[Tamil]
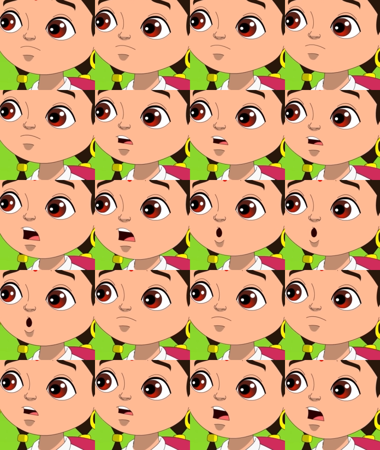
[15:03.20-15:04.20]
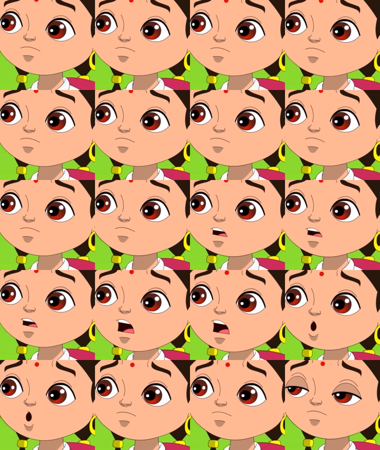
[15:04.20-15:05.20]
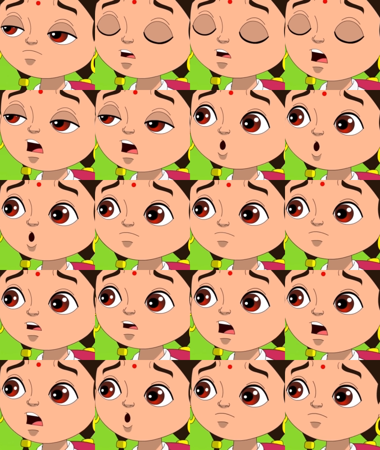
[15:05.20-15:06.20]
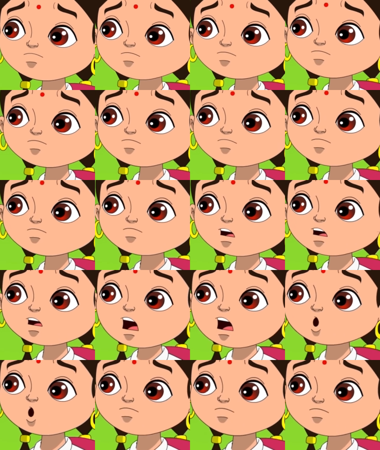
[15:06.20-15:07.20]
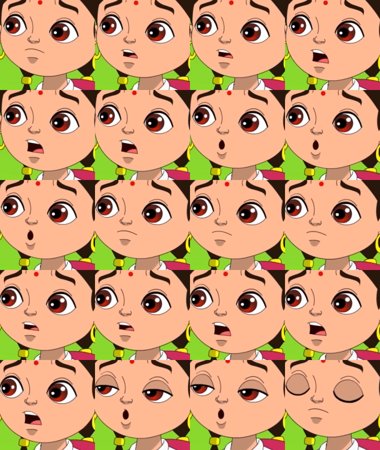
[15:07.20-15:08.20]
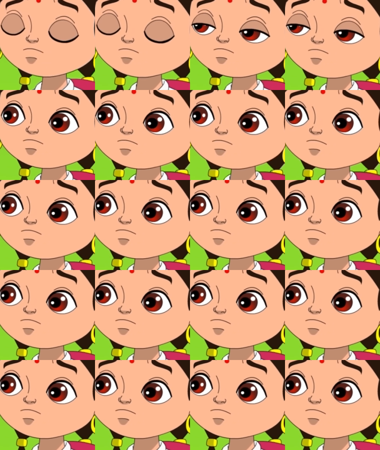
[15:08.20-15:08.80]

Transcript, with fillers: சரிங்க அண்ணா அம்மா என்ன கேட்டாலும் நீயே சொல்ல நான் வாய திறக்கல